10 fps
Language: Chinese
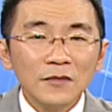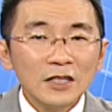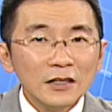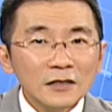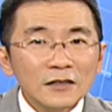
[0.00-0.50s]

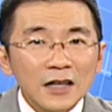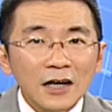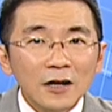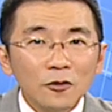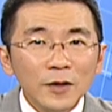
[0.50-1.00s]
其实涨
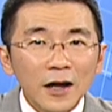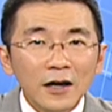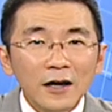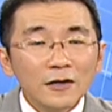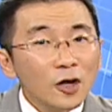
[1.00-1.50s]
的股票
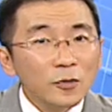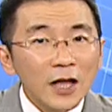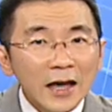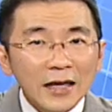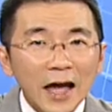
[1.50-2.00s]
呢都不
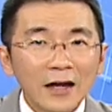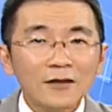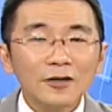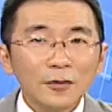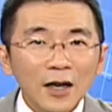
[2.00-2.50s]
太一样，
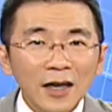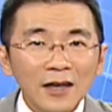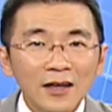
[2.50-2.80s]
对不对？